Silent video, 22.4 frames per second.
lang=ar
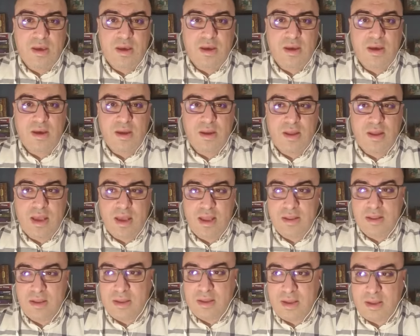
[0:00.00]
آه،
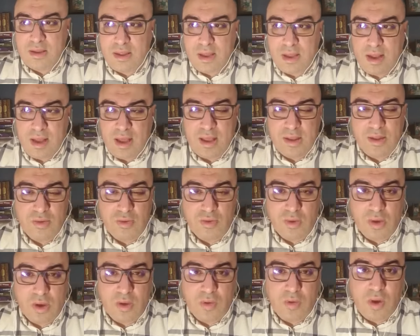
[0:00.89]
لأننا نرى
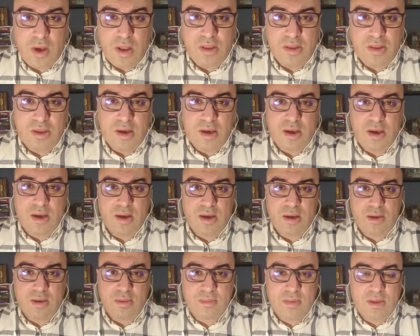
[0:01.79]
أن إخواننا
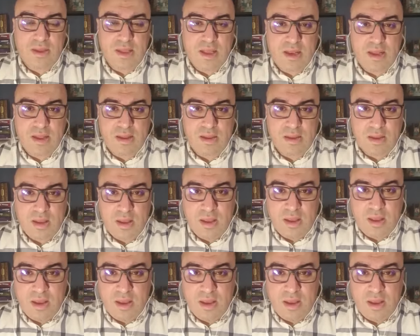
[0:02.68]
مثلا